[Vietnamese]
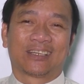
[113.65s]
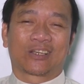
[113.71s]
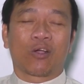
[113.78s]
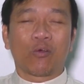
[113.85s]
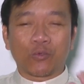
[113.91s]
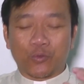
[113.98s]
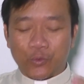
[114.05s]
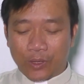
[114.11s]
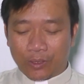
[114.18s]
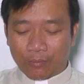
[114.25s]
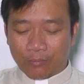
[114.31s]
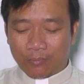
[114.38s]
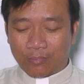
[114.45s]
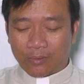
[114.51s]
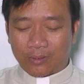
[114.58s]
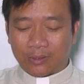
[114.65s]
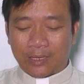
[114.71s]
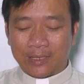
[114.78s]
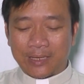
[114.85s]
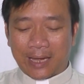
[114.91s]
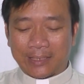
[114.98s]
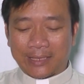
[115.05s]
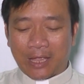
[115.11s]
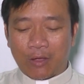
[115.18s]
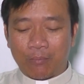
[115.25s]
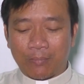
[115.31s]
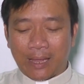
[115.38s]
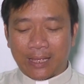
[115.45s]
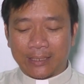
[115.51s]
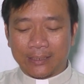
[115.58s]
câu chuyện kinh thánh ngày
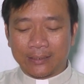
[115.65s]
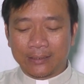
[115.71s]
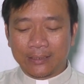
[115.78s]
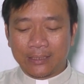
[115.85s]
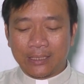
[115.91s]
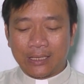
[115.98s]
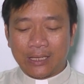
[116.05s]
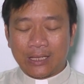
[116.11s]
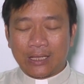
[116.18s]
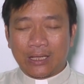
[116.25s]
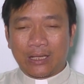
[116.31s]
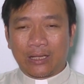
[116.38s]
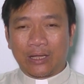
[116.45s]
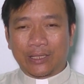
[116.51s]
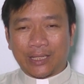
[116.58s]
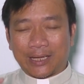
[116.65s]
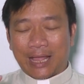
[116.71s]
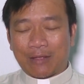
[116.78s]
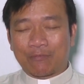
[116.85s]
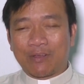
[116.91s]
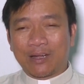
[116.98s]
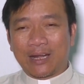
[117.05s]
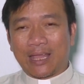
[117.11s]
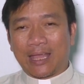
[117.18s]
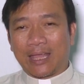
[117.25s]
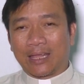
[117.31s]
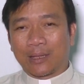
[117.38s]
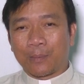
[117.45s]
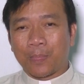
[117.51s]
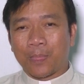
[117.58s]
hôm nay người ta đặt vấn
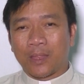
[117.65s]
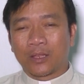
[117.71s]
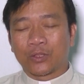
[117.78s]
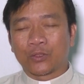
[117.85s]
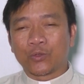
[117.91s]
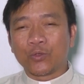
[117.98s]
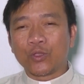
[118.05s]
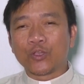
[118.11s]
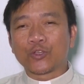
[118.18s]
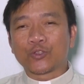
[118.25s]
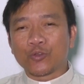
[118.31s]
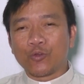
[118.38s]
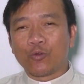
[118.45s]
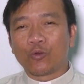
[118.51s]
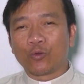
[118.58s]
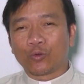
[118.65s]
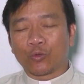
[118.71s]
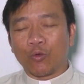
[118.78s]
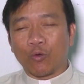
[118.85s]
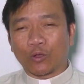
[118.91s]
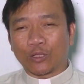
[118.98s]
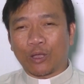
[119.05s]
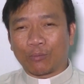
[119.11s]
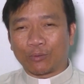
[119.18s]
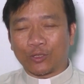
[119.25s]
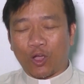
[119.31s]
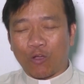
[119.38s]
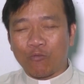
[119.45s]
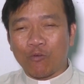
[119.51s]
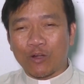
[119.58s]
đề Chúa Giêsu thuộc dòng
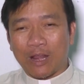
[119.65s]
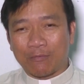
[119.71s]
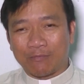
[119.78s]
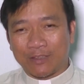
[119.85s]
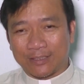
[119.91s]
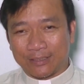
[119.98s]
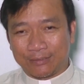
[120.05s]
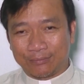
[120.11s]
dõi vua David